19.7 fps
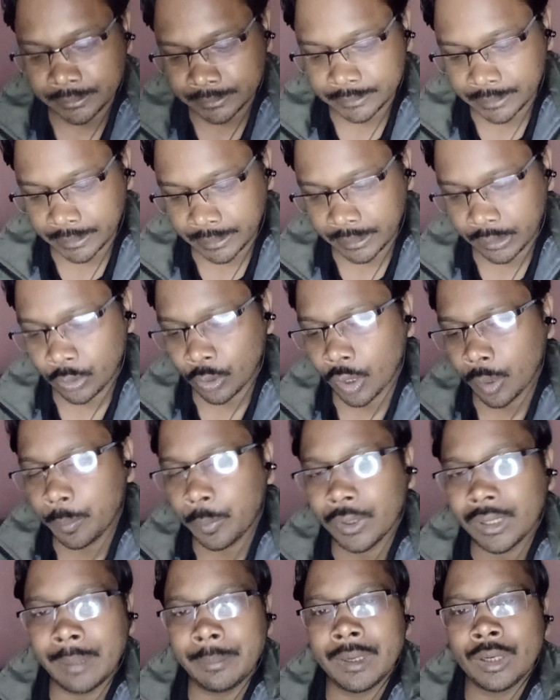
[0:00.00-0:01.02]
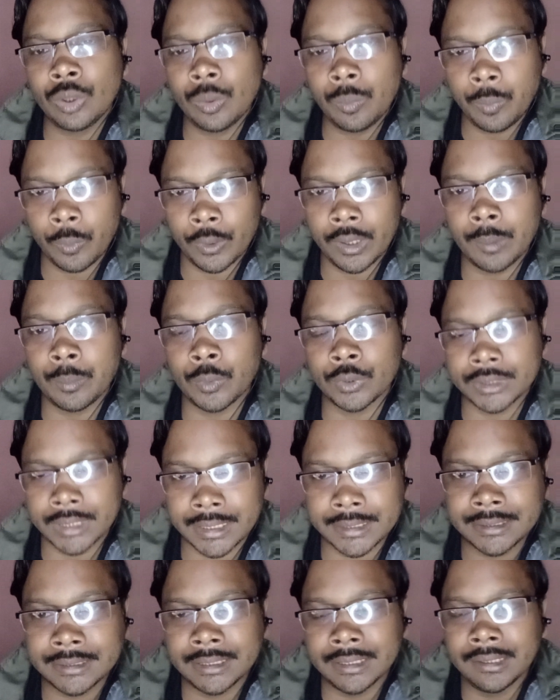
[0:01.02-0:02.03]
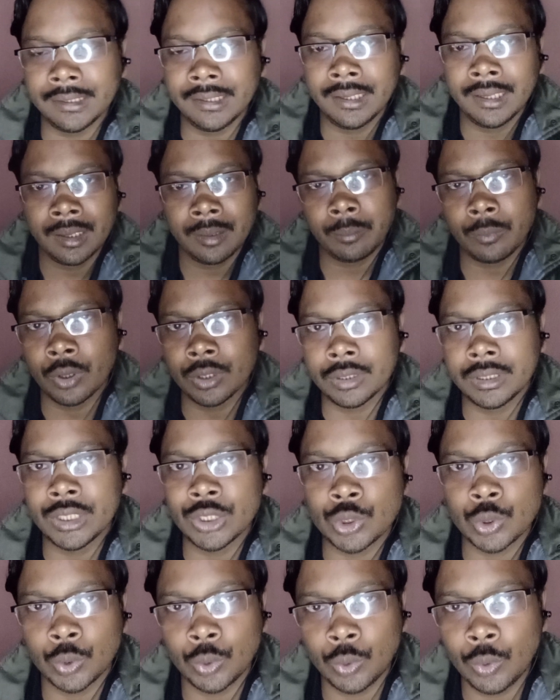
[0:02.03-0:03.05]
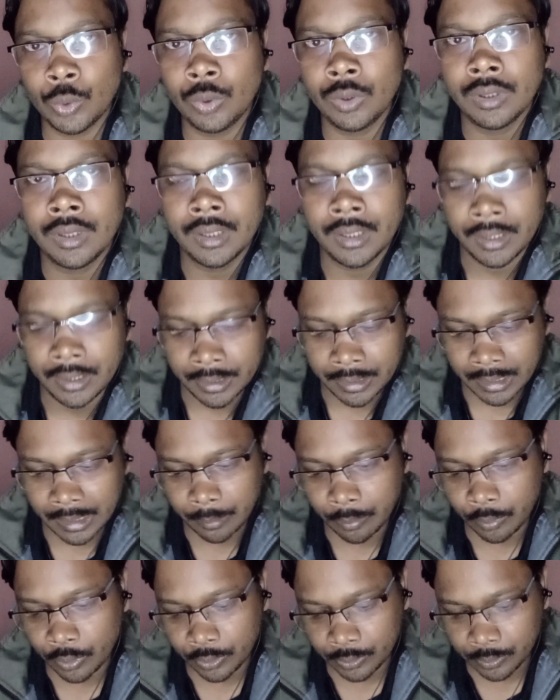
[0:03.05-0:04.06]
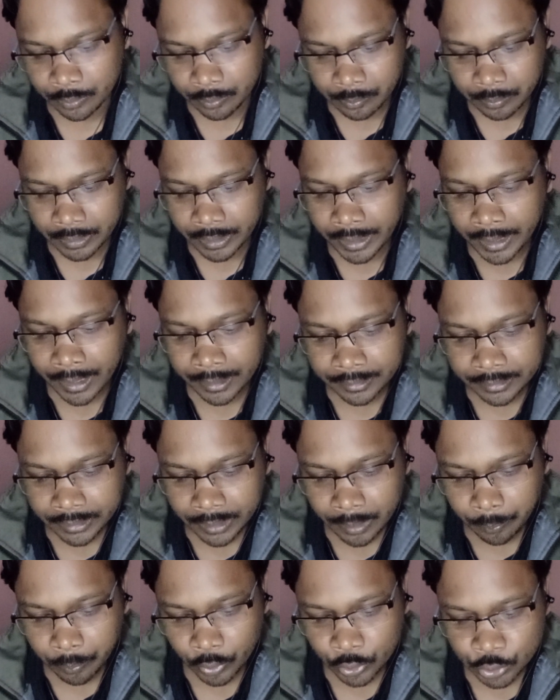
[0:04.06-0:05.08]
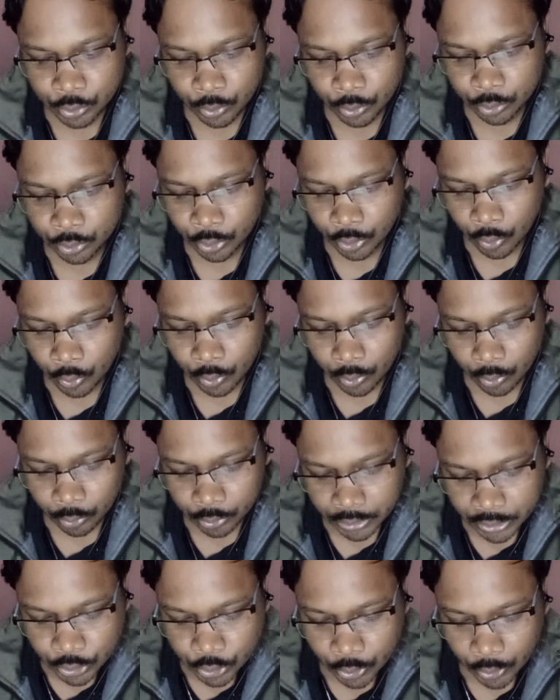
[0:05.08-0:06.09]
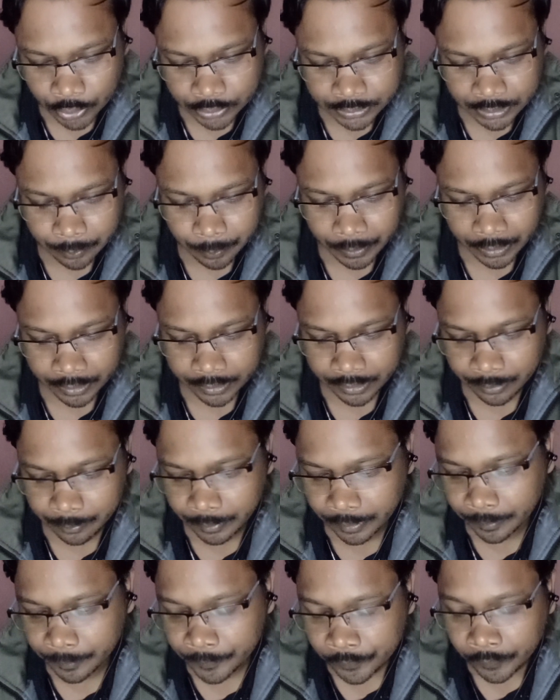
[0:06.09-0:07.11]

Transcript: যে গল্পটা আমি একটু পড়ে বোঝাচ্ছি মন দিয়ে শুনুন এবং এখান থেকে প্রশ্ন উত্তর অতি সহজেই পারা যাবে